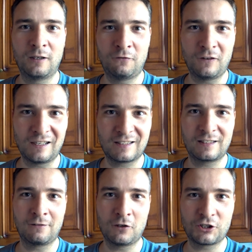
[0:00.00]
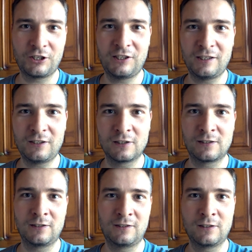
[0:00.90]
о вас, о вашей
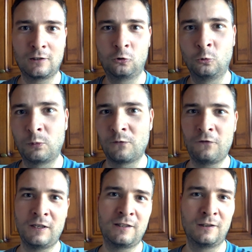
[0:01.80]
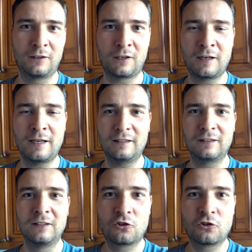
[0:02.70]
деятельности знал тупо весь интернет,